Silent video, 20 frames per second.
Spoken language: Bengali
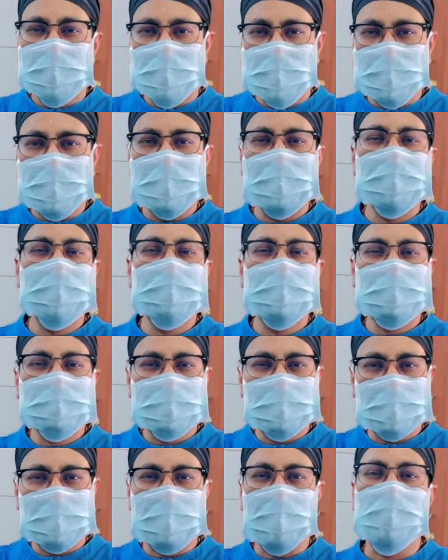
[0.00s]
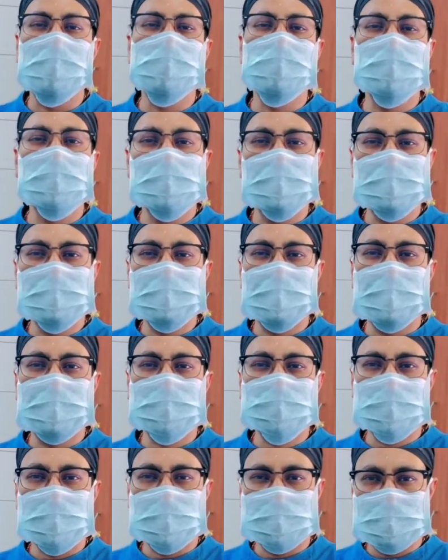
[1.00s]
বডি ইমেজটা ডাউন হয়ে যায়
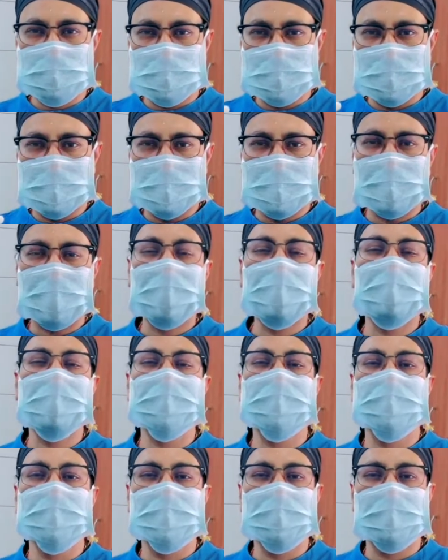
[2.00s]
সবসময় নেগেটিভ